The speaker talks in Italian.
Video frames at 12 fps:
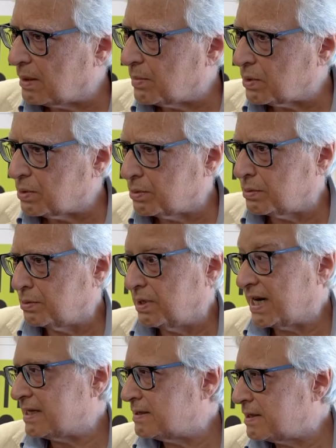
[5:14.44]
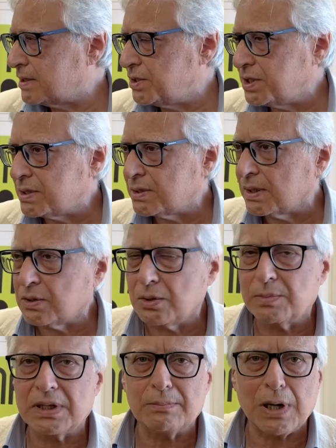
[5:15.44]
con un grande regista
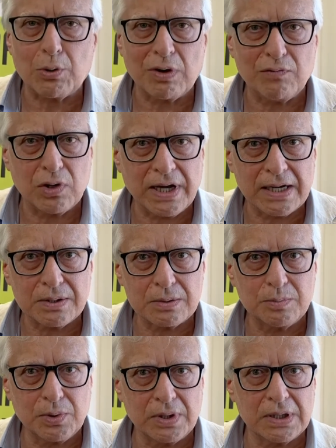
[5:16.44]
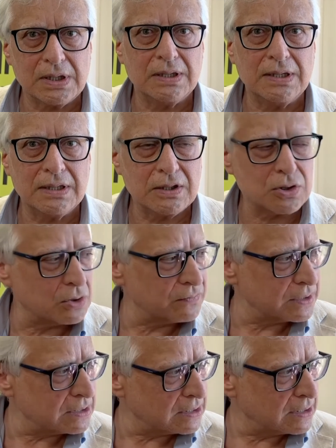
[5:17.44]
come Mauro Avogadro, poi il
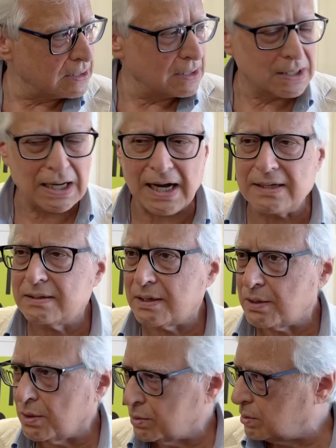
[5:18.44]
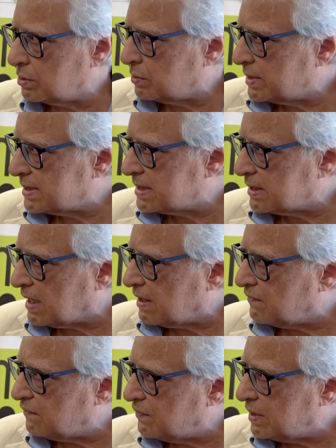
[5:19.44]
Covid ha interrotto questo
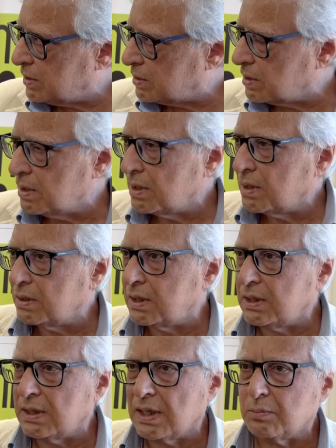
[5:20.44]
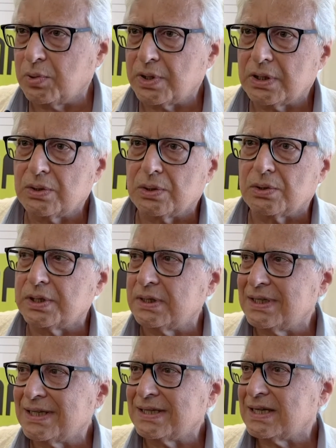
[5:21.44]
avvio di laboratori
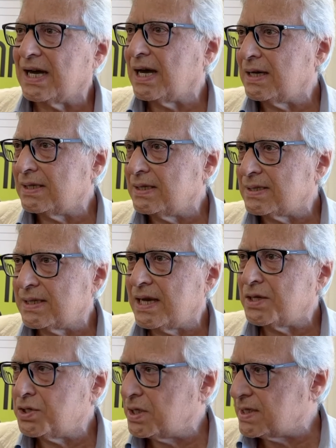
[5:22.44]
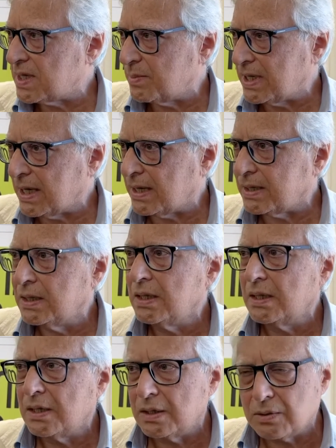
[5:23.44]
teatrali, di stage, di seminari.
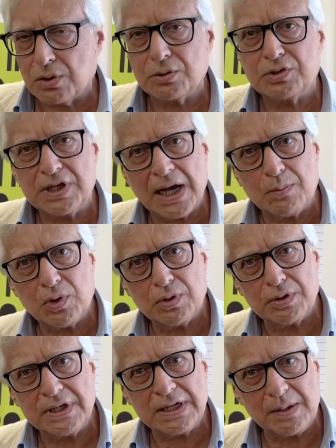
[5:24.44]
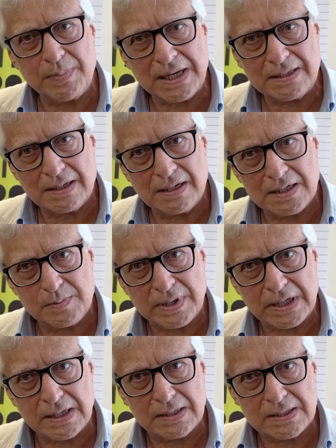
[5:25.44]
Contiamo di ripetere le
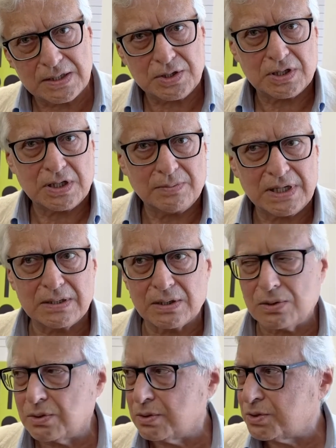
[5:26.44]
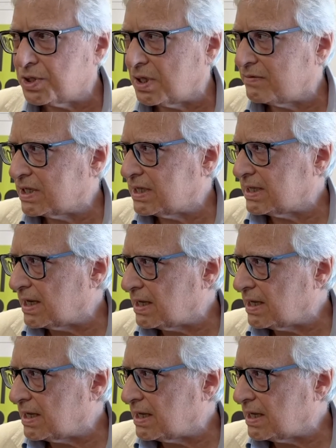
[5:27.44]
esperienze, certamente con Scena Verticale